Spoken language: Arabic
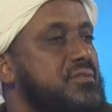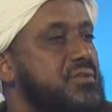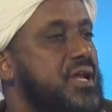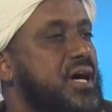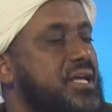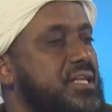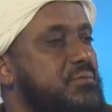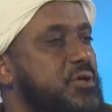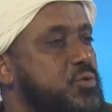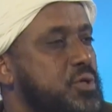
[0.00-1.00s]
فالآن
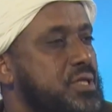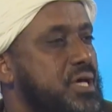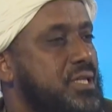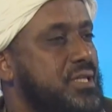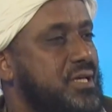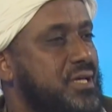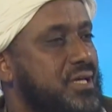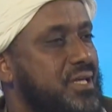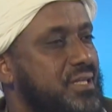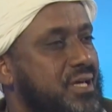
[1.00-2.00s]
عندما تريد أن,
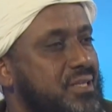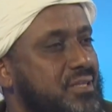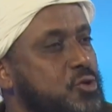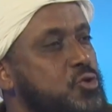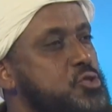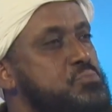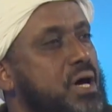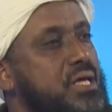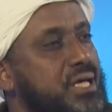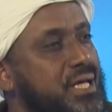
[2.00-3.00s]
أن, أن تجلس
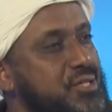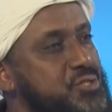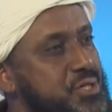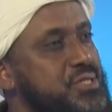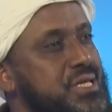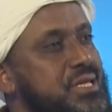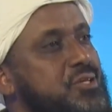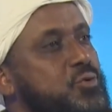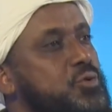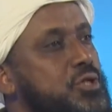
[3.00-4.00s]
مع ذات الشخص
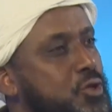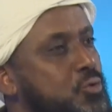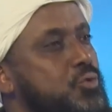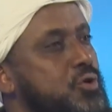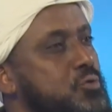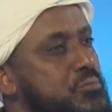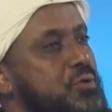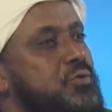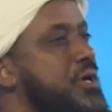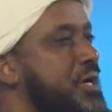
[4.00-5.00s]
الذي كنت تقول لهم
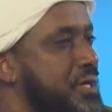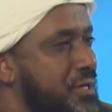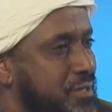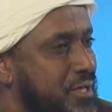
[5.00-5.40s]
بأنه لا,